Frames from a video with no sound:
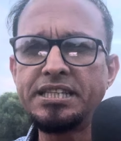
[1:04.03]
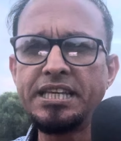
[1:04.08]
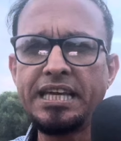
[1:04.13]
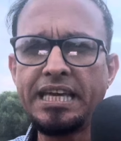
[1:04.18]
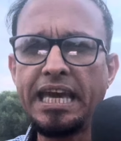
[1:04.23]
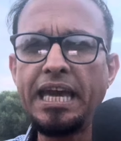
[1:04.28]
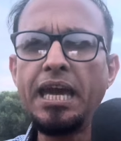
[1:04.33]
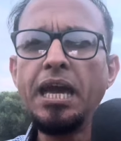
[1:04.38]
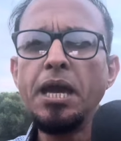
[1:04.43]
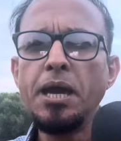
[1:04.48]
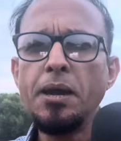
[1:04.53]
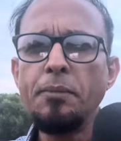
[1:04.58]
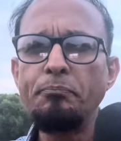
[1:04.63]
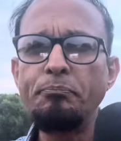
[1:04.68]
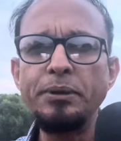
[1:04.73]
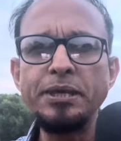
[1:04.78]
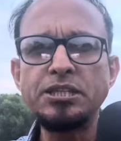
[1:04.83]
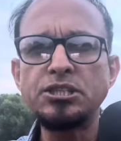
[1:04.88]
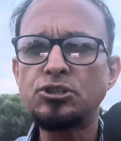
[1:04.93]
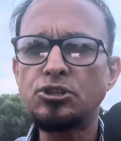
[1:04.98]
দিকে
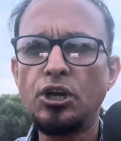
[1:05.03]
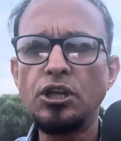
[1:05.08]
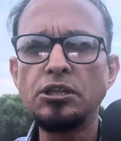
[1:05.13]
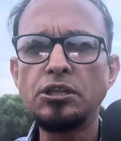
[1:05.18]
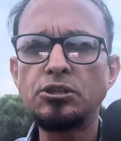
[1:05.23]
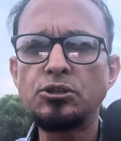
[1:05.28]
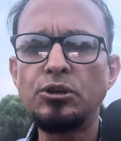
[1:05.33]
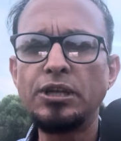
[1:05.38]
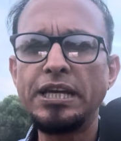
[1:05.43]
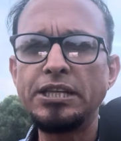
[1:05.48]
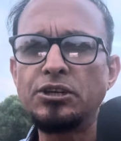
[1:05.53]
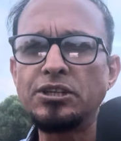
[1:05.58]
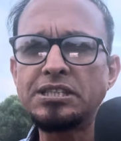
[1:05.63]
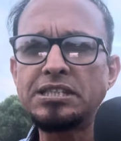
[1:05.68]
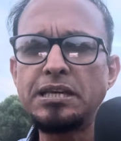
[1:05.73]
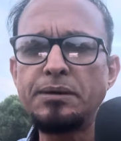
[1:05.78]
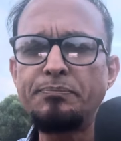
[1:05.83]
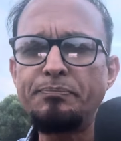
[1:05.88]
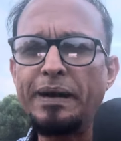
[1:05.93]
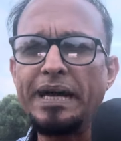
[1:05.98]
পিস্তল তুলে
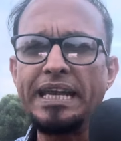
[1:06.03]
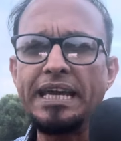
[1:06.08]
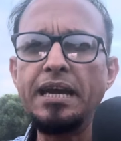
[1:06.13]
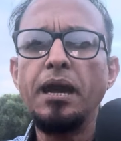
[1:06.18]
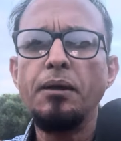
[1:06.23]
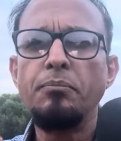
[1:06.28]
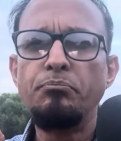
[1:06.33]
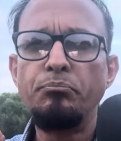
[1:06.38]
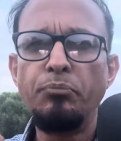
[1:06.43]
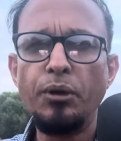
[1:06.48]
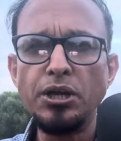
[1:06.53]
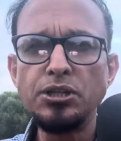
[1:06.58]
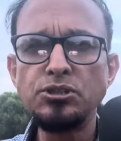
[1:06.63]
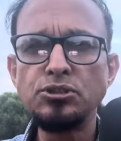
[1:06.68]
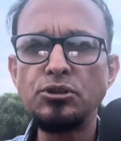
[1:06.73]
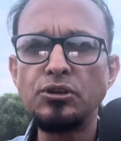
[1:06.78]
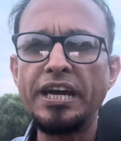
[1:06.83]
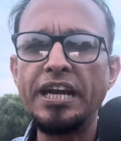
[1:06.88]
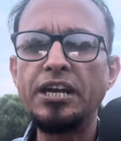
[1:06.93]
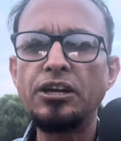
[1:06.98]
ধরতে পারে
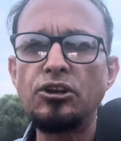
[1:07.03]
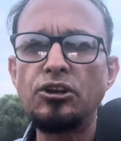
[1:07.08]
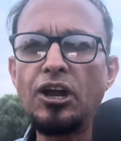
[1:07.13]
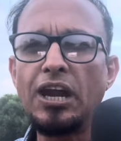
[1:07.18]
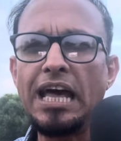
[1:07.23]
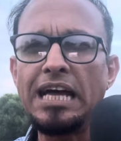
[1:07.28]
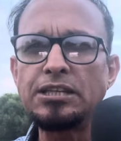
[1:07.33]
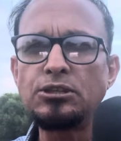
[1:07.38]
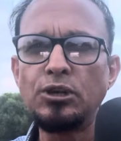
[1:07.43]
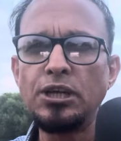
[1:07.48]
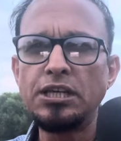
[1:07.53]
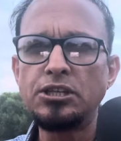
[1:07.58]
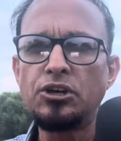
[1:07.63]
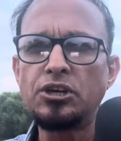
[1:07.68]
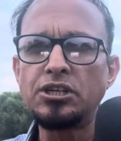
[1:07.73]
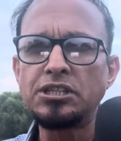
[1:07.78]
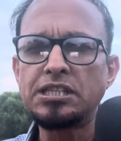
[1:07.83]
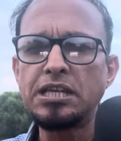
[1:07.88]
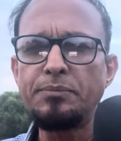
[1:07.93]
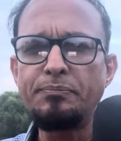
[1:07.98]
বন্দুকের নলা তুলে
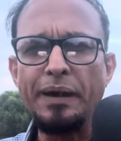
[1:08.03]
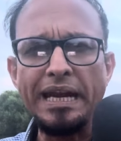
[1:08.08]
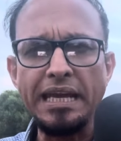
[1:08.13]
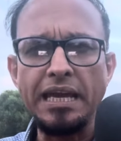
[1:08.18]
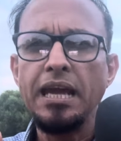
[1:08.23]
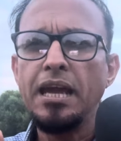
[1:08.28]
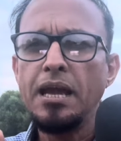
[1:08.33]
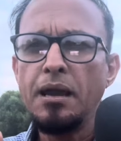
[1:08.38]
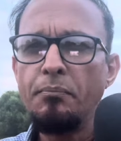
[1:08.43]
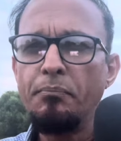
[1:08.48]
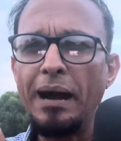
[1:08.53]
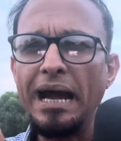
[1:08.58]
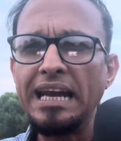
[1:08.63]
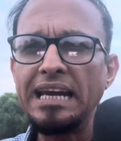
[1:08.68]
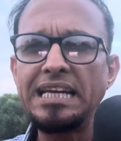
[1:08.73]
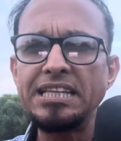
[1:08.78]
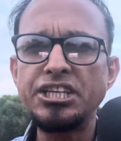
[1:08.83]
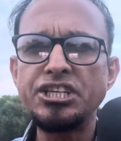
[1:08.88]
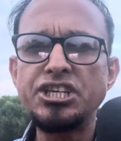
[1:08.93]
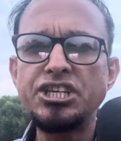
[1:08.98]
ধরতে পারে
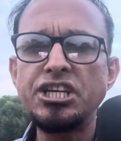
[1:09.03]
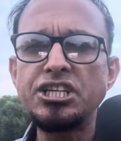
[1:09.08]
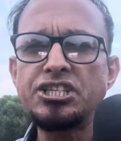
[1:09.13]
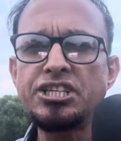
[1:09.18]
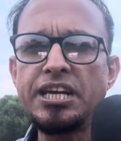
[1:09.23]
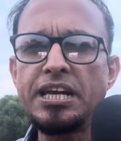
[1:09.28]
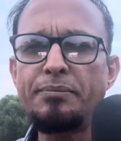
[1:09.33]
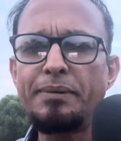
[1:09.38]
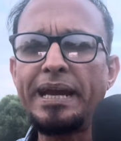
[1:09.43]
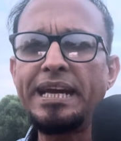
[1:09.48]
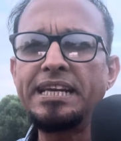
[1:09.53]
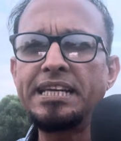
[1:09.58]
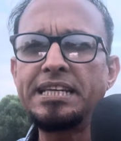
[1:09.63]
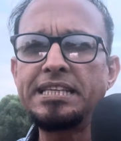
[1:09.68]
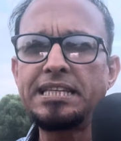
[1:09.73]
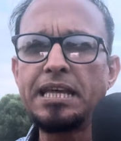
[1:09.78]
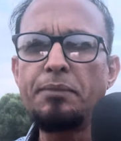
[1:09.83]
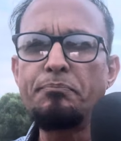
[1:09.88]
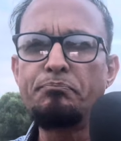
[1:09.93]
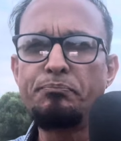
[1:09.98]
বাংলাদেশের
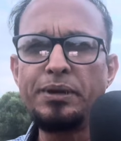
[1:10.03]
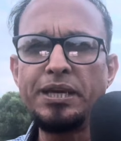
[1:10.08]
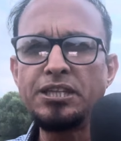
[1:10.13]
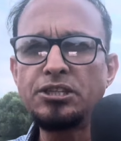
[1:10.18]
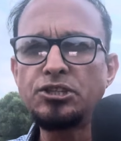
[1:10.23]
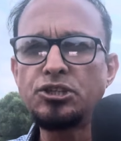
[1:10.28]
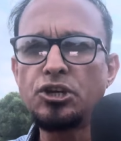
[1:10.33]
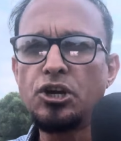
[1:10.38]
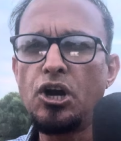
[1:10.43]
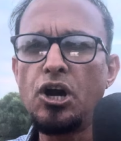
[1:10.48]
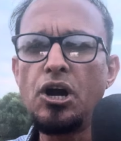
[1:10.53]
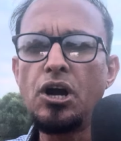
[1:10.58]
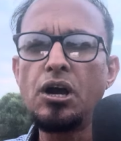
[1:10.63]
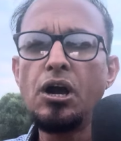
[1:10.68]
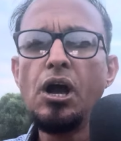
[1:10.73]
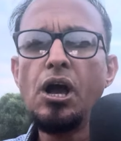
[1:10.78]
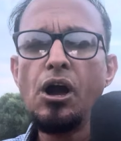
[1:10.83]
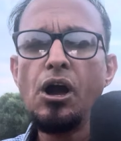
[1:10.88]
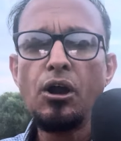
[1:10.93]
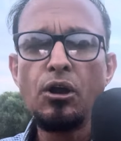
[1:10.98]
সেনাবাহিনীতে বিদ্রোহ
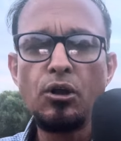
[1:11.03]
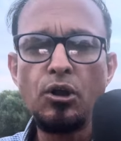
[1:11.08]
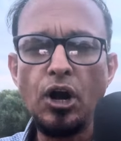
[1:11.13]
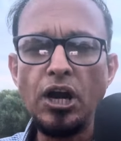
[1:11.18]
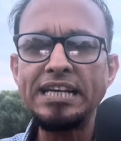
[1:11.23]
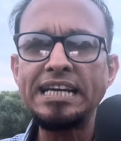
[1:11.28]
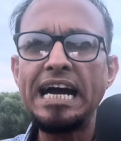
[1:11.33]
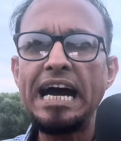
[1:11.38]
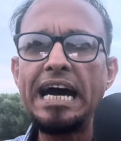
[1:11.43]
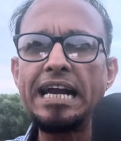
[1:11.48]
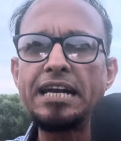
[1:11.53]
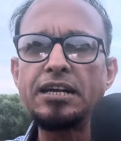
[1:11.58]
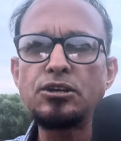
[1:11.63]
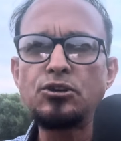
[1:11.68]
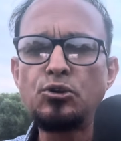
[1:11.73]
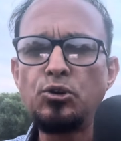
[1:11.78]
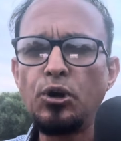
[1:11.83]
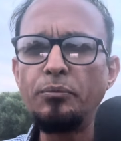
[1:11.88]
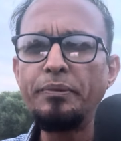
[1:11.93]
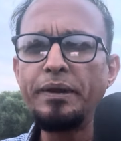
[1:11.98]
ঘটার
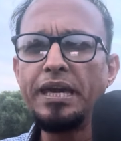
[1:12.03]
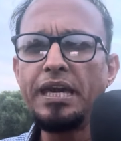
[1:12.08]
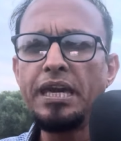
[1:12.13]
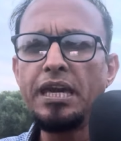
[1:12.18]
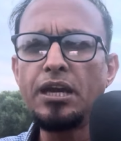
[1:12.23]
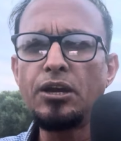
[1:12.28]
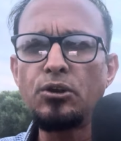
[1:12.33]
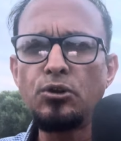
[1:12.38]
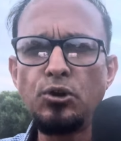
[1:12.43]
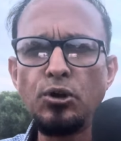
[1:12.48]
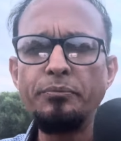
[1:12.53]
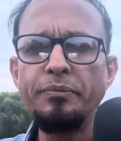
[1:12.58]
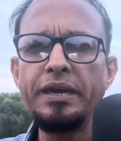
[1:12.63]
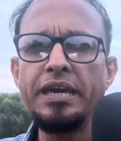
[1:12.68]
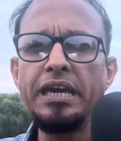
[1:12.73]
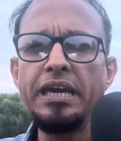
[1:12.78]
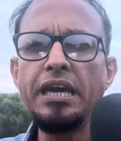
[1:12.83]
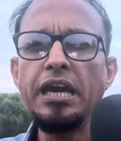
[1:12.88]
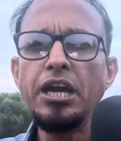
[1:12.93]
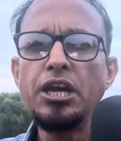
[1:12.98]
খুবই খুবই
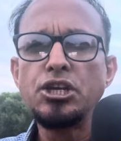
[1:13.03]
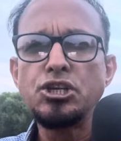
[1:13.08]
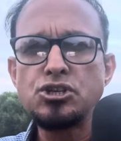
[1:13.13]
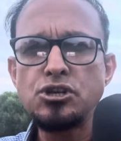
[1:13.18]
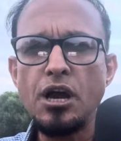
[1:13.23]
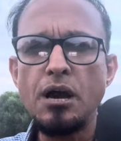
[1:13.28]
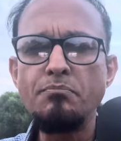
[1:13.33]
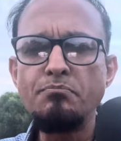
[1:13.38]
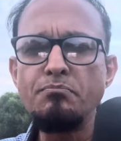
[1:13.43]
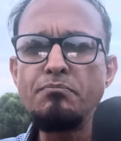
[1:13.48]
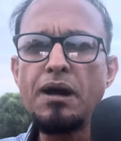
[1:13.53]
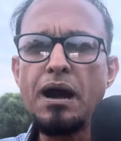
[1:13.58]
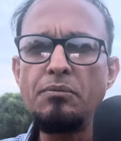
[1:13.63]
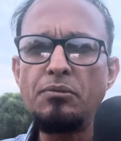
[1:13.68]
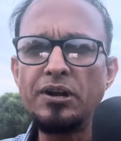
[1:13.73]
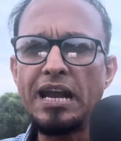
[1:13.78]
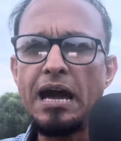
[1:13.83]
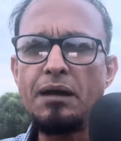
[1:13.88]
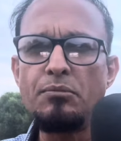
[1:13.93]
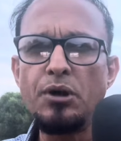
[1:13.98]

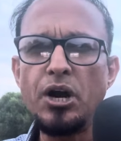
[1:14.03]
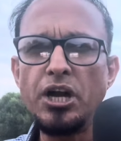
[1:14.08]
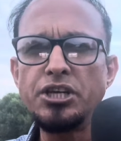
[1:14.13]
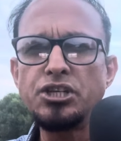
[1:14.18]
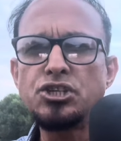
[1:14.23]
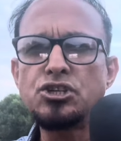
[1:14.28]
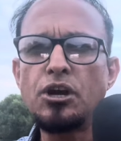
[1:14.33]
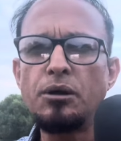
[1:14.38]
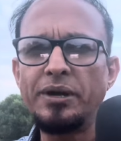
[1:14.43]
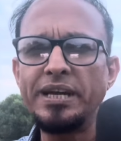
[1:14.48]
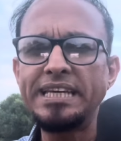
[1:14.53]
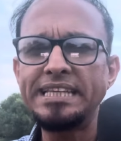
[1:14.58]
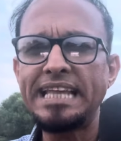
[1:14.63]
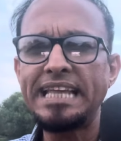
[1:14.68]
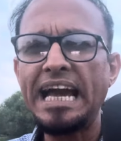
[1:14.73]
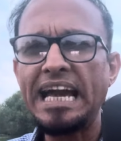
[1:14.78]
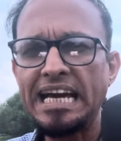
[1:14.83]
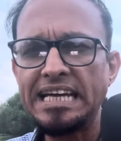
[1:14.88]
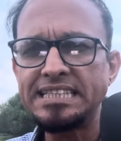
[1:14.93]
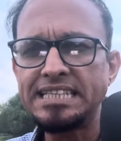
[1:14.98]
সম্ভাবনাময় সময়
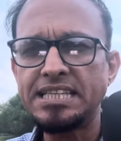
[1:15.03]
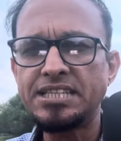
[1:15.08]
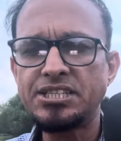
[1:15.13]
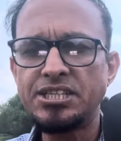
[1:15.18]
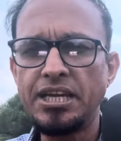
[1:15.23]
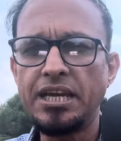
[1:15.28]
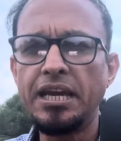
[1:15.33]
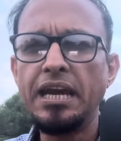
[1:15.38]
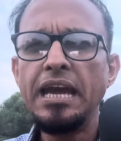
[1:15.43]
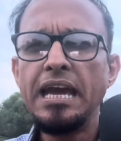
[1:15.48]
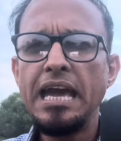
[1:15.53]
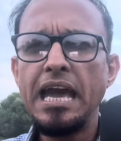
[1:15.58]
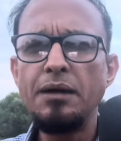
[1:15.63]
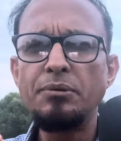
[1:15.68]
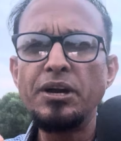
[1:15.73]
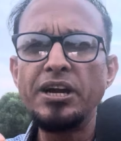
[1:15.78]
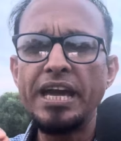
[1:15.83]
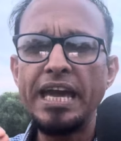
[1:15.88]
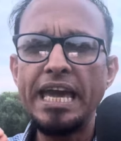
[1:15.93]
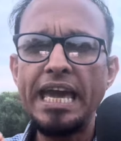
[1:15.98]
দেখা যাচ্ছে
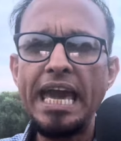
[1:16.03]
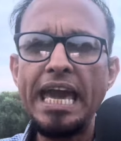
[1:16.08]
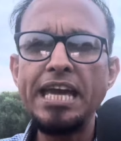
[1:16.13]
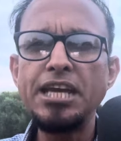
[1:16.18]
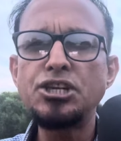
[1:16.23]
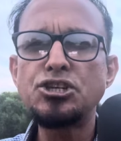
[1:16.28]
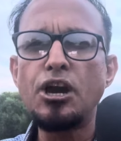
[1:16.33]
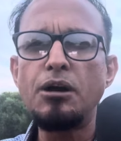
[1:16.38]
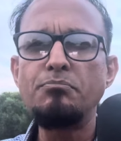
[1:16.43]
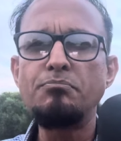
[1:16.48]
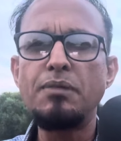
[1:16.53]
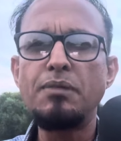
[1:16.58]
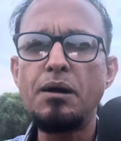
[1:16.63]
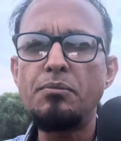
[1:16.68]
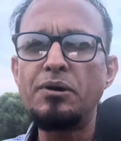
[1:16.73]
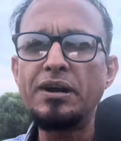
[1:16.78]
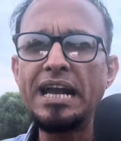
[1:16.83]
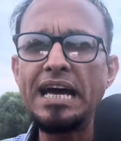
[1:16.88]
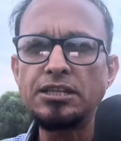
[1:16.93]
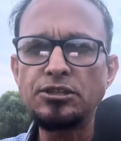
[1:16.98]
এবং এই
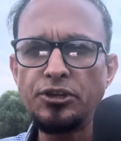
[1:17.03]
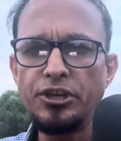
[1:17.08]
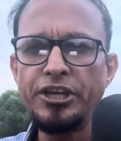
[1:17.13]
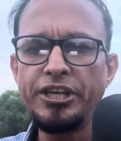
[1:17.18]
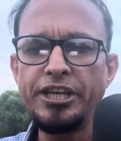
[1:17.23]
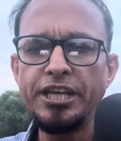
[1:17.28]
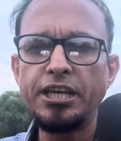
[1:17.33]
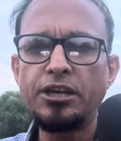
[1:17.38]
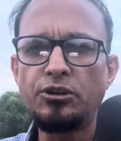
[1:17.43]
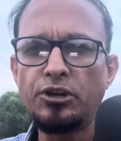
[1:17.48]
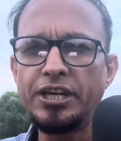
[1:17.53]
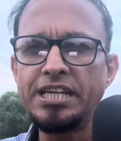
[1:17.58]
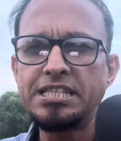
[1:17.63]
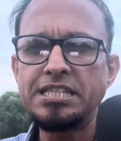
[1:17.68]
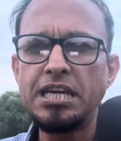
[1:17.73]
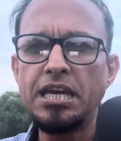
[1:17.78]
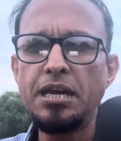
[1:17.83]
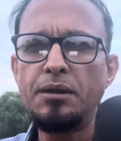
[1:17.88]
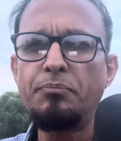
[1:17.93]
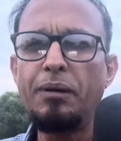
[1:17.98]
সম্ভাবনা তৈরি
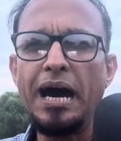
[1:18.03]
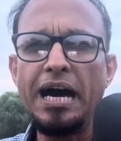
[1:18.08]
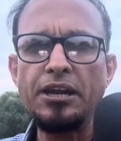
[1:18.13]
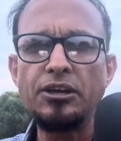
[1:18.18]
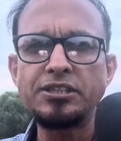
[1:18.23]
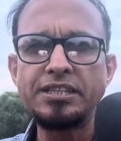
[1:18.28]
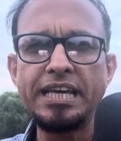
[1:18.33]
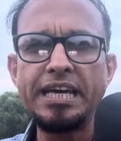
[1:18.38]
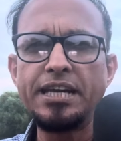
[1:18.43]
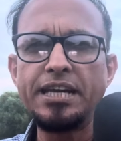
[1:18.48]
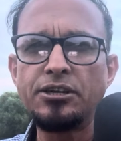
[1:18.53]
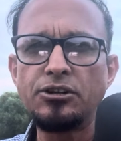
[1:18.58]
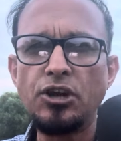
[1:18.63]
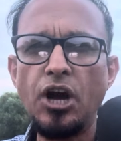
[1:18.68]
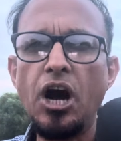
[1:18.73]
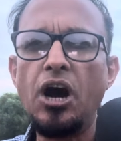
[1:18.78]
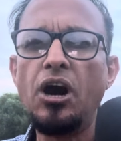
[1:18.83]
করেছে ভারতের র